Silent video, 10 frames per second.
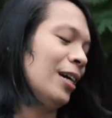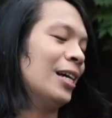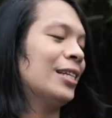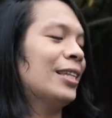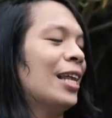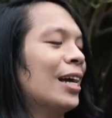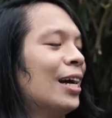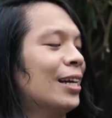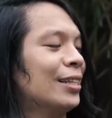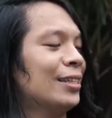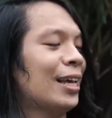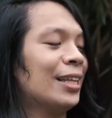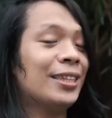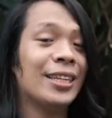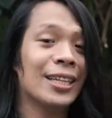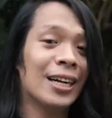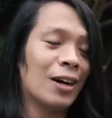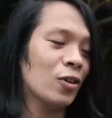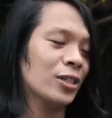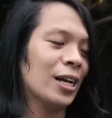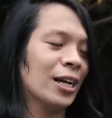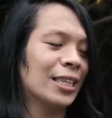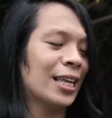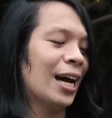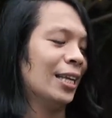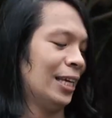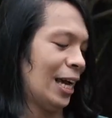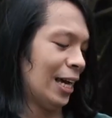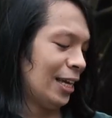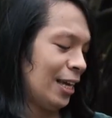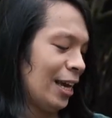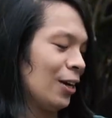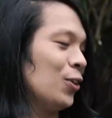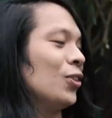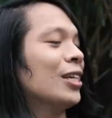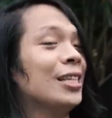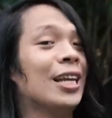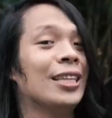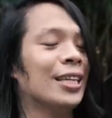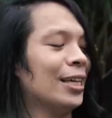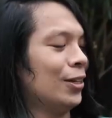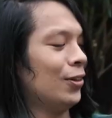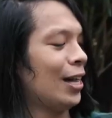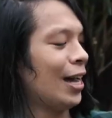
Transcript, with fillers: Kasi talagang naantig lang ako sa kagandahan nila. Ang cute kasi na tignan, no?